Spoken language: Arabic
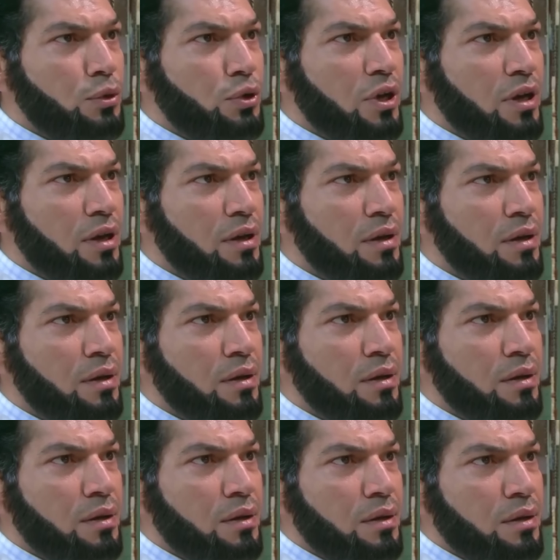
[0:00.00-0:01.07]
ابويا
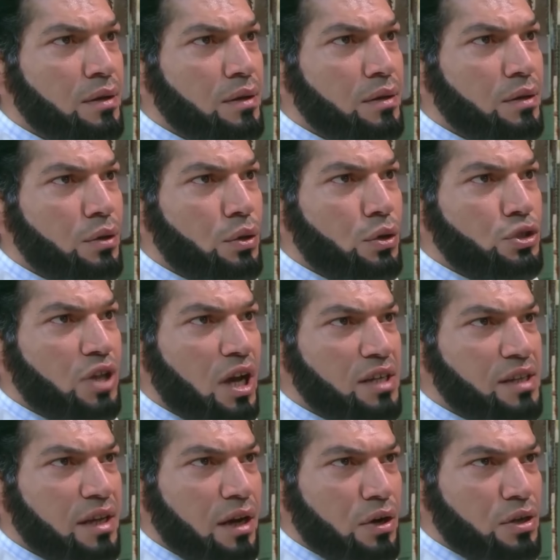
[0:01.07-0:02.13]
يكونش
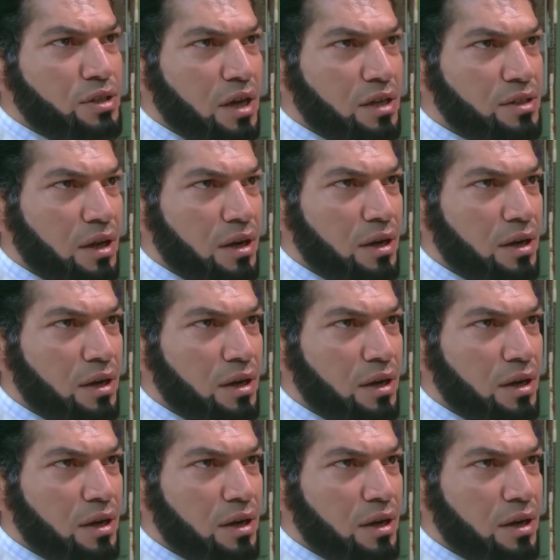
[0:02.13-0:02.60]
عايز يتجوزها يا